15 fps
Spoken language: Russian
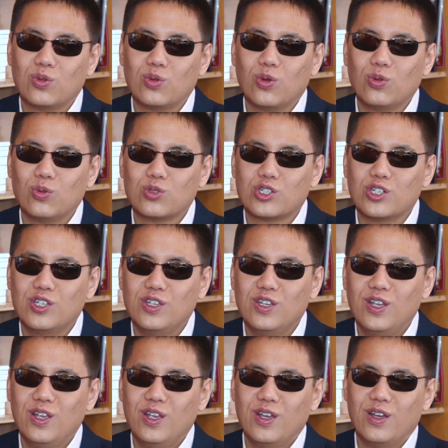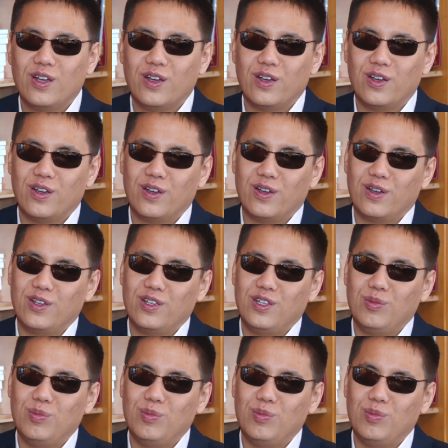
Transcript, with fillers: но он уже э,